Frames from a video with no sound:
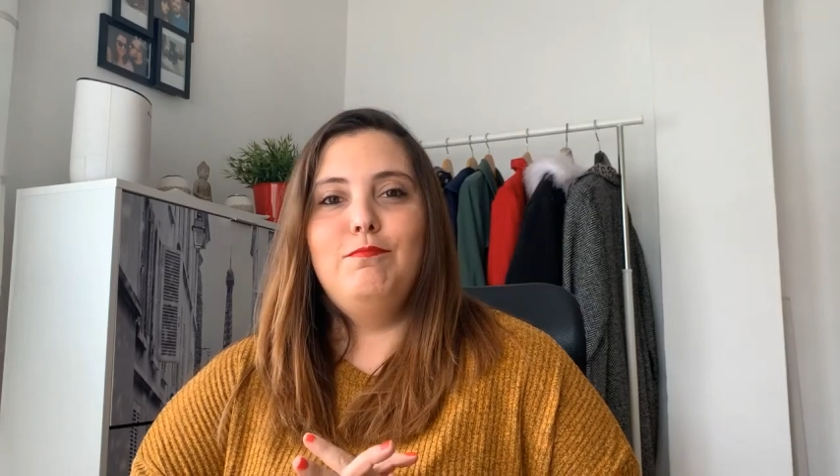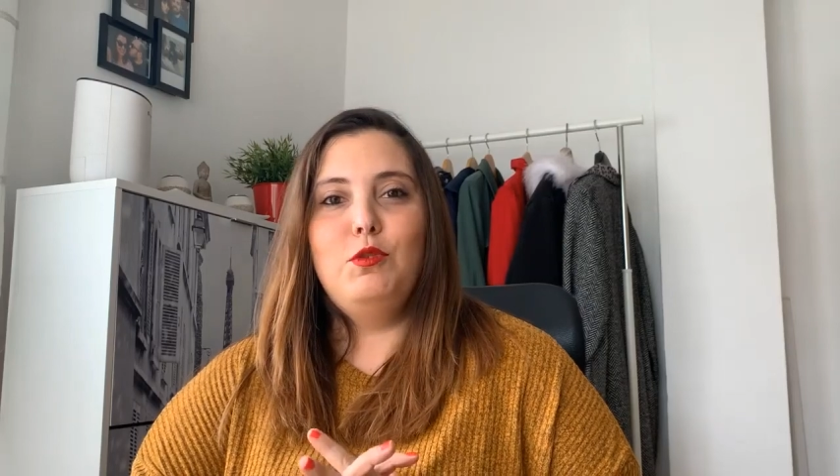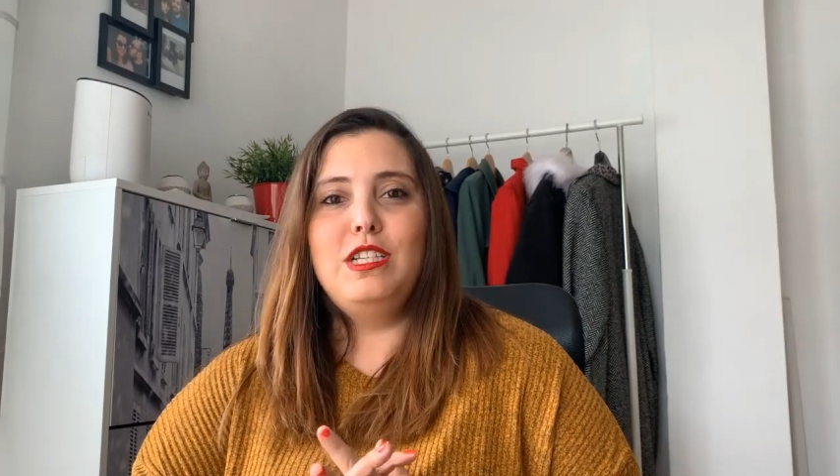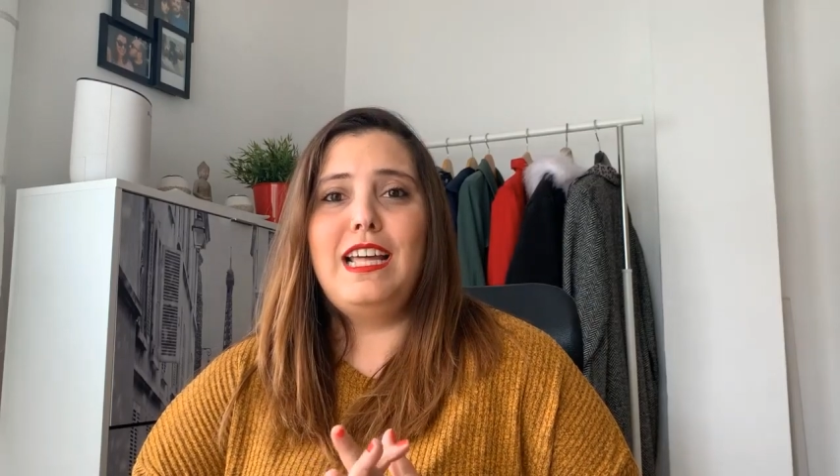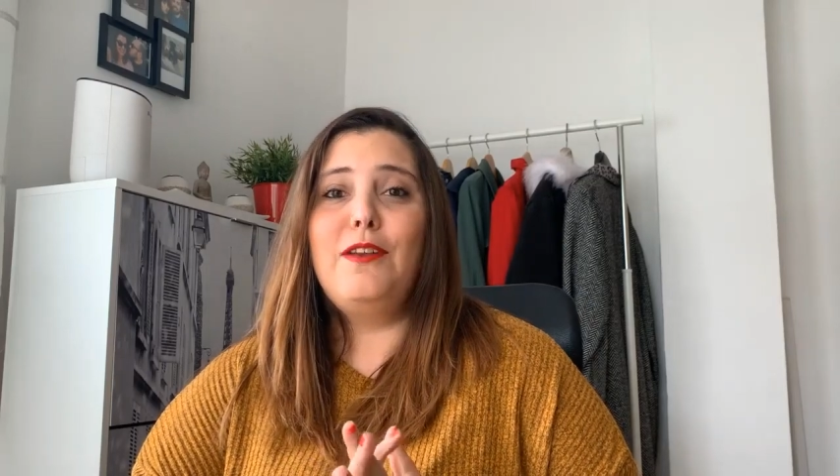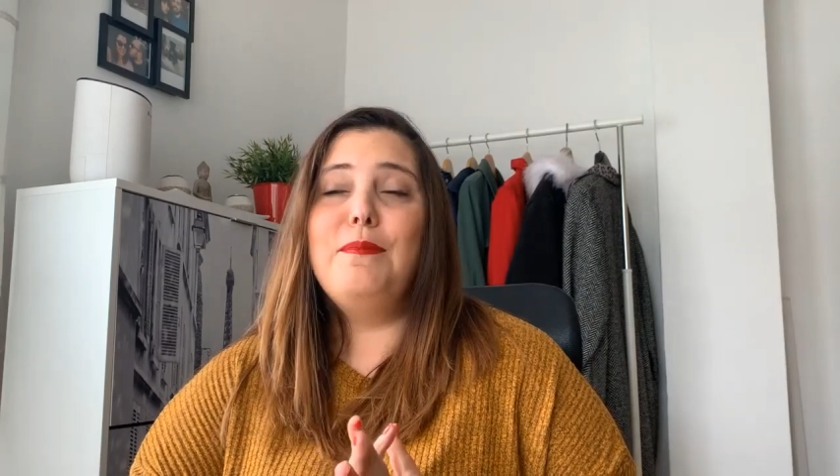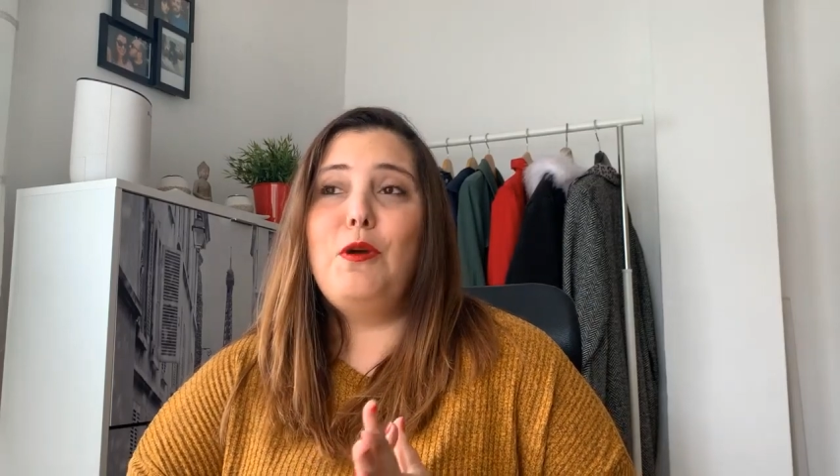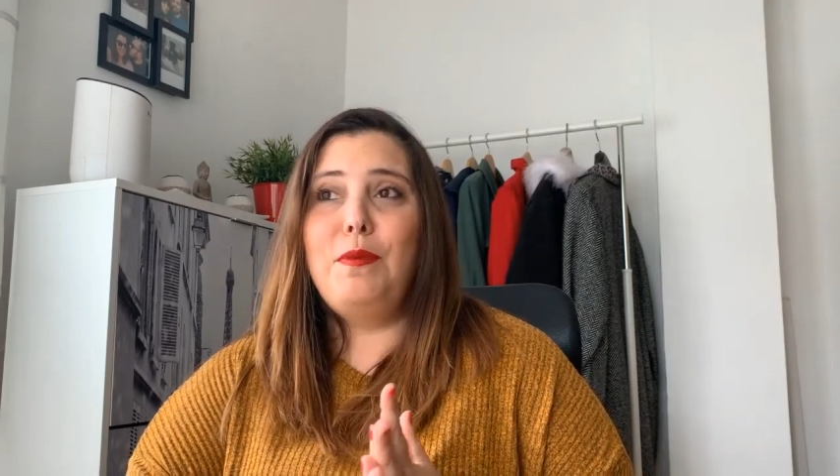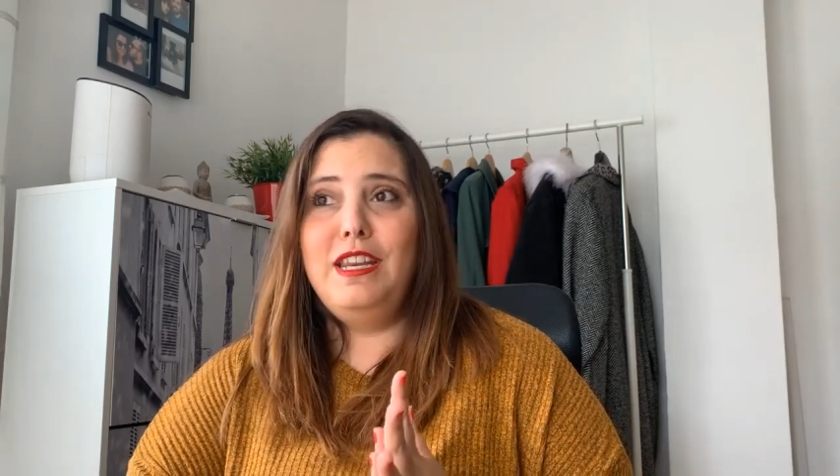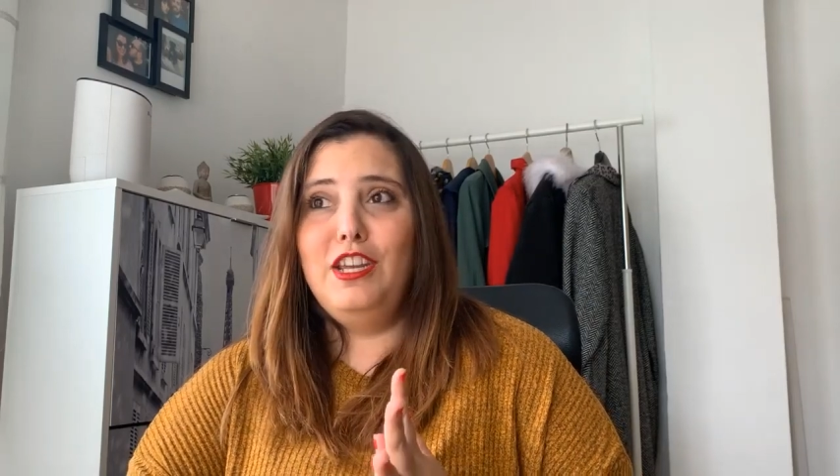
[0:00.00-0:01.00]
Pues dar
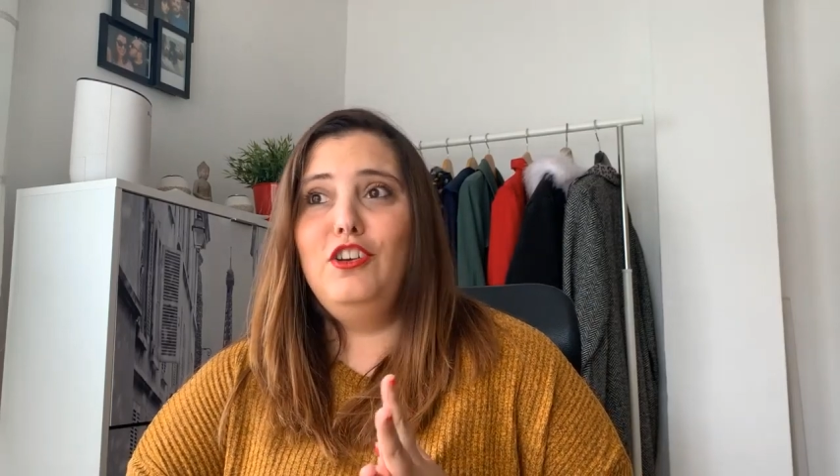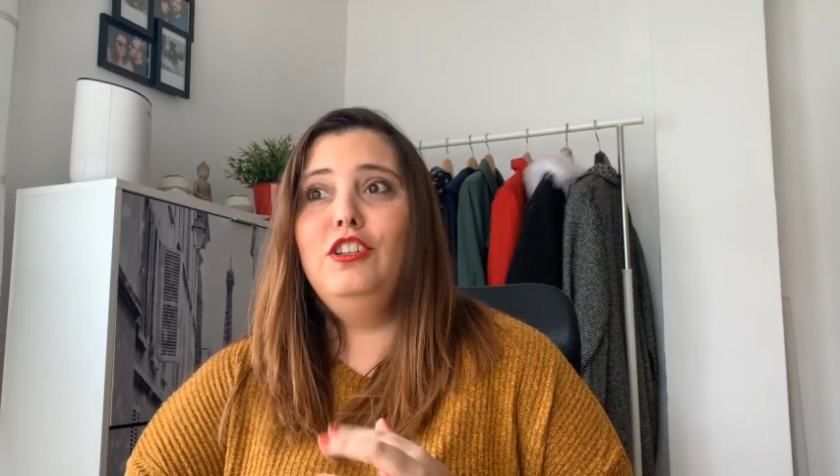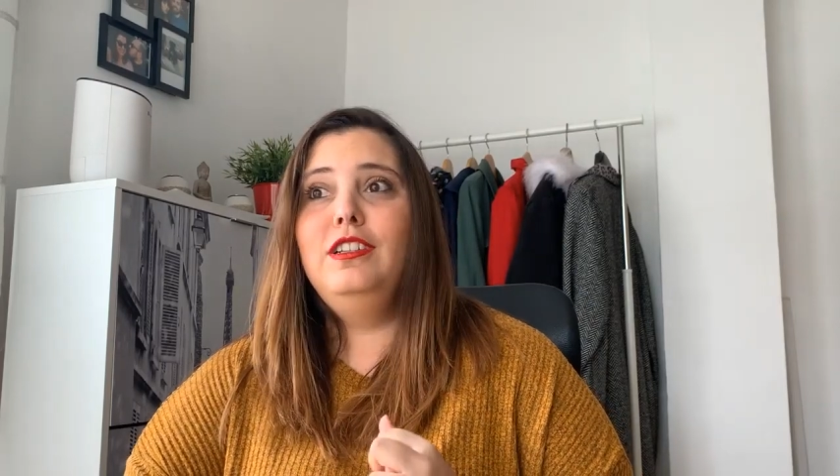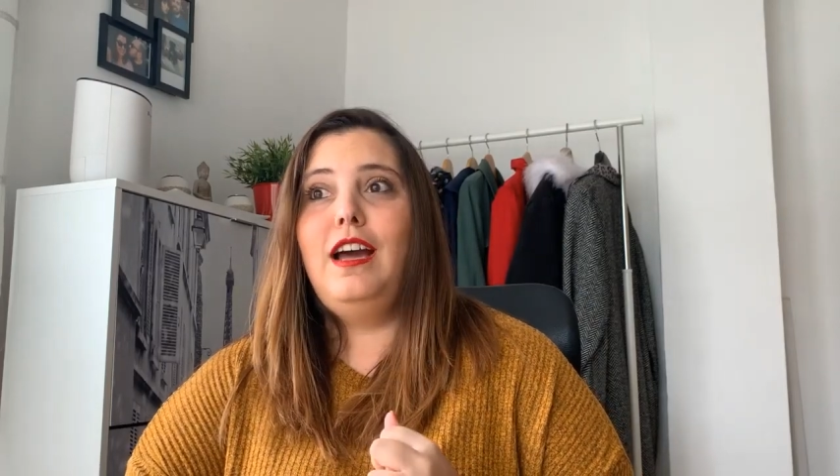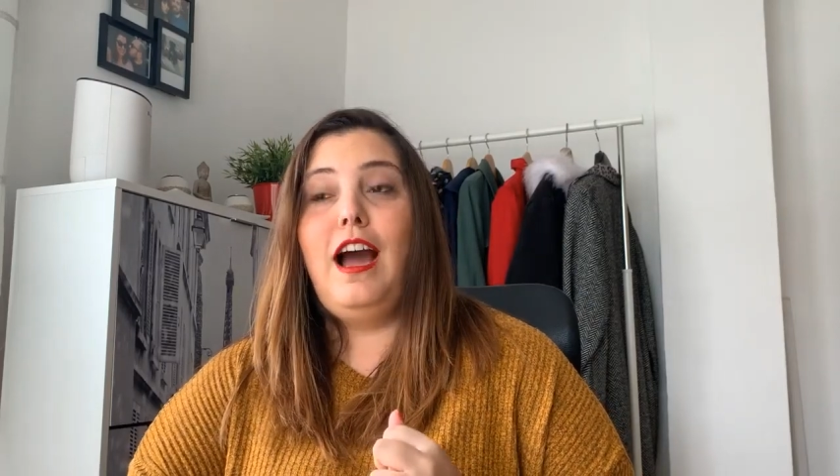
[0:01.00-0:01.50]
mi opinión